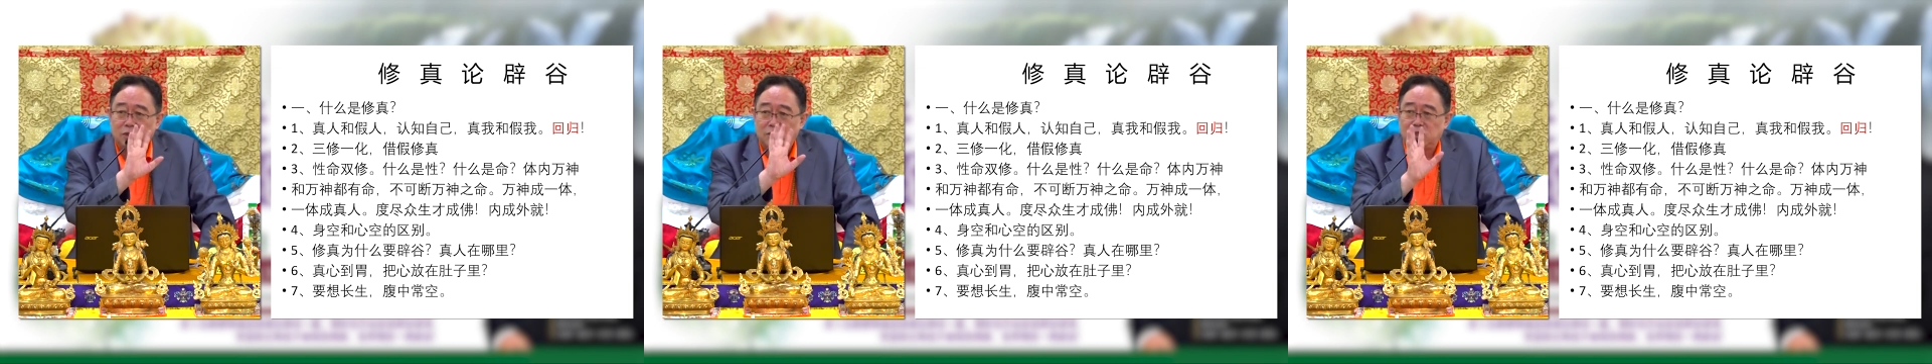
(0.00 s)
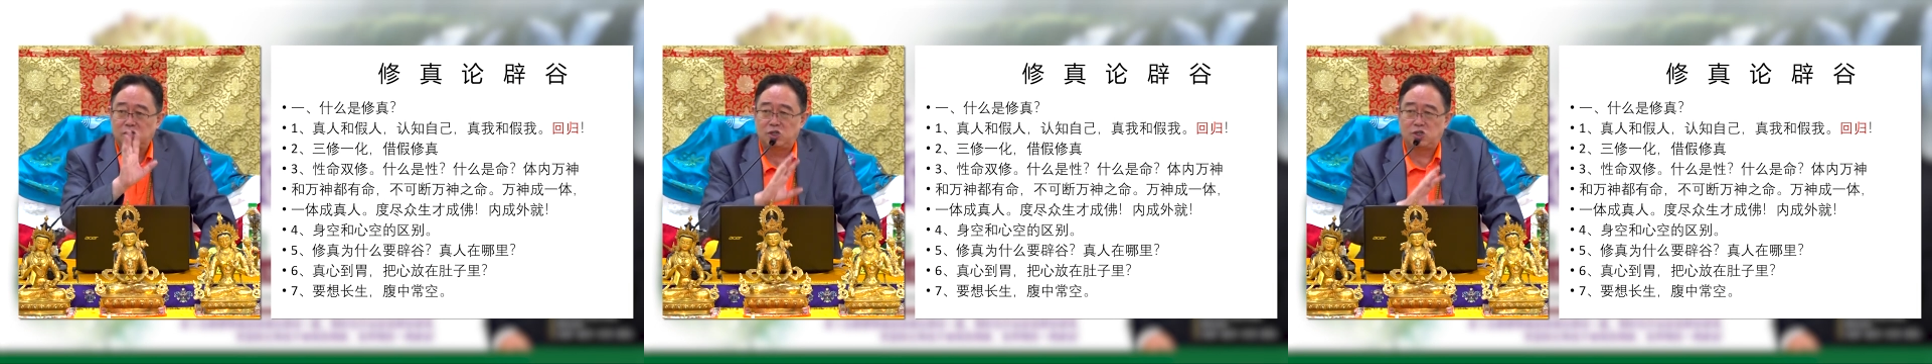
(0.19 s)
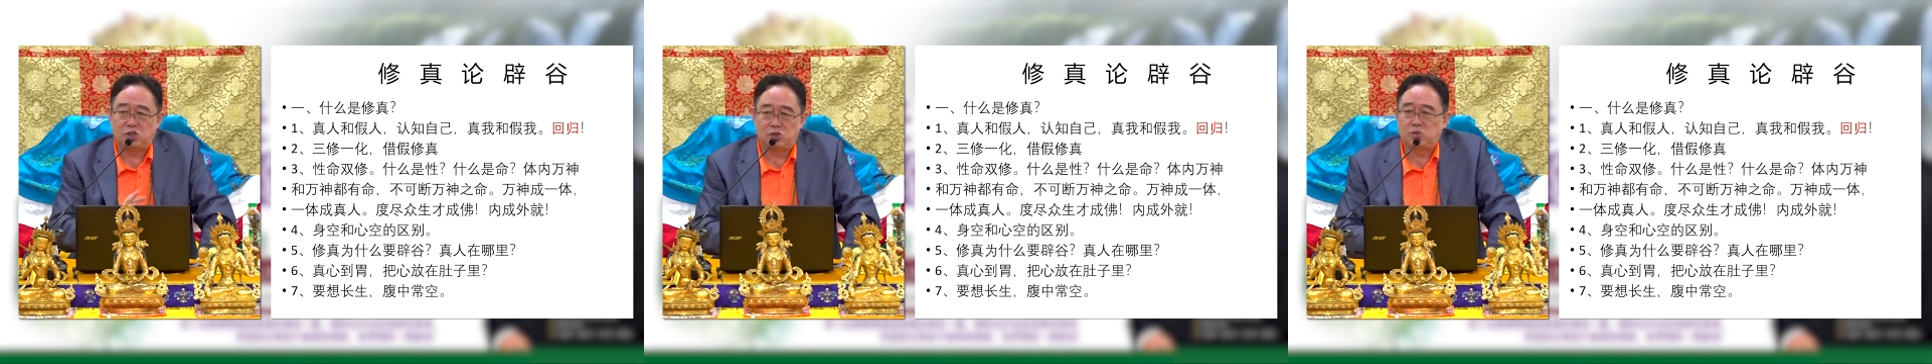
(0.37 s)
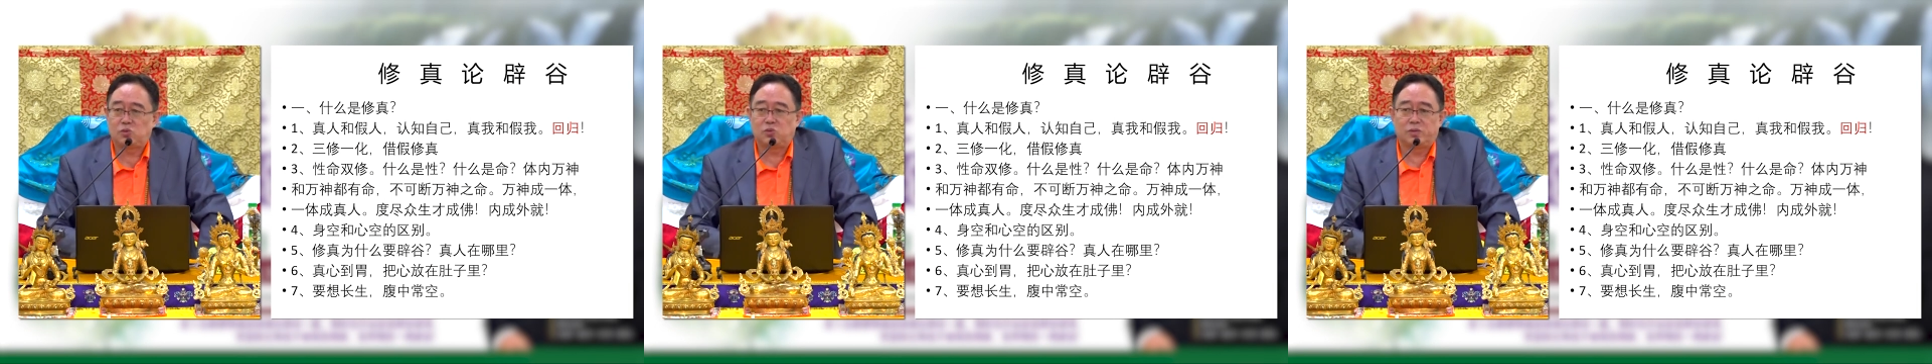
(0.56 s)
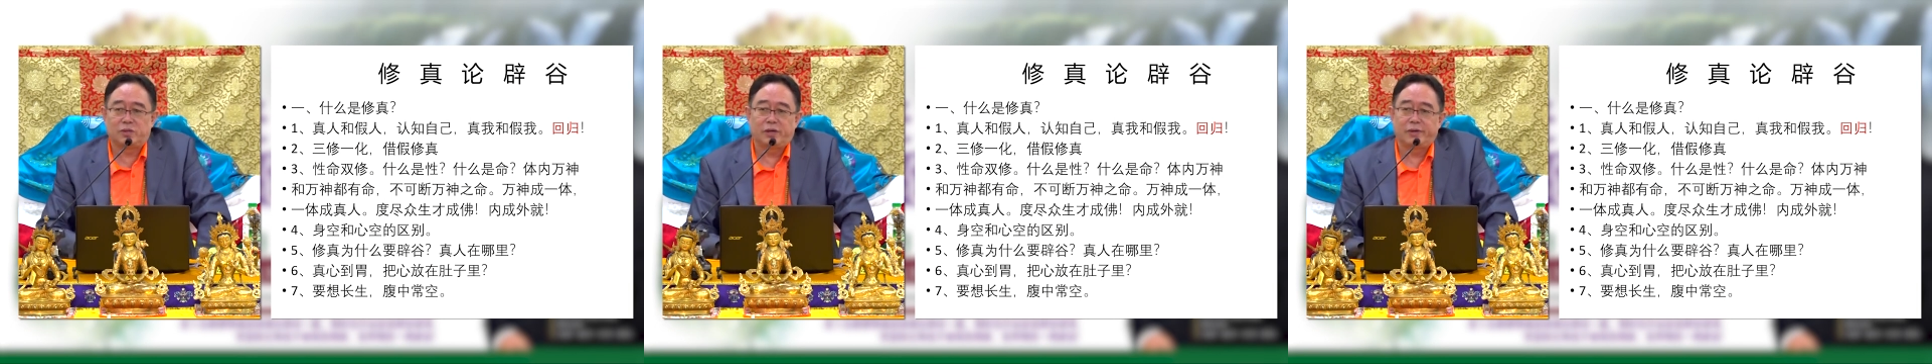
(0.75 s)
这是世
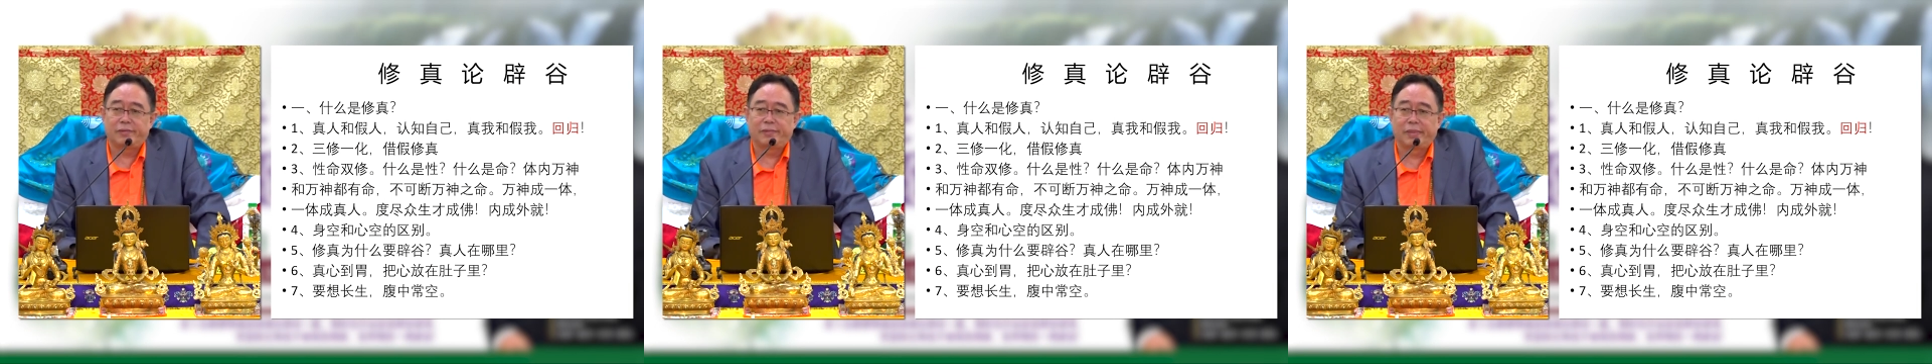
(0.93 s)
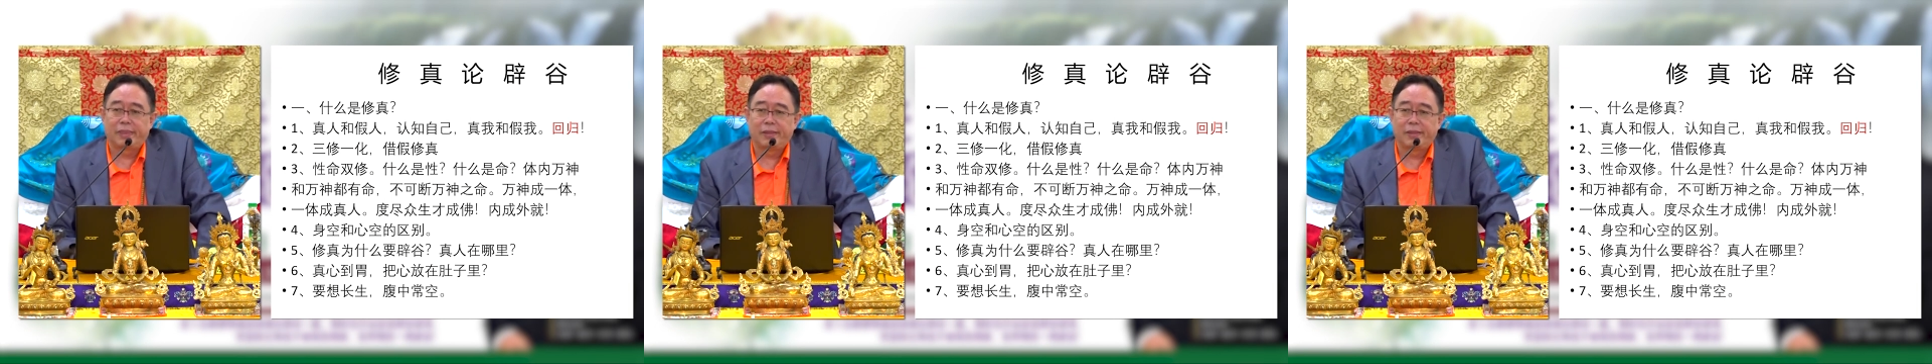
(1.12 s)
俗的，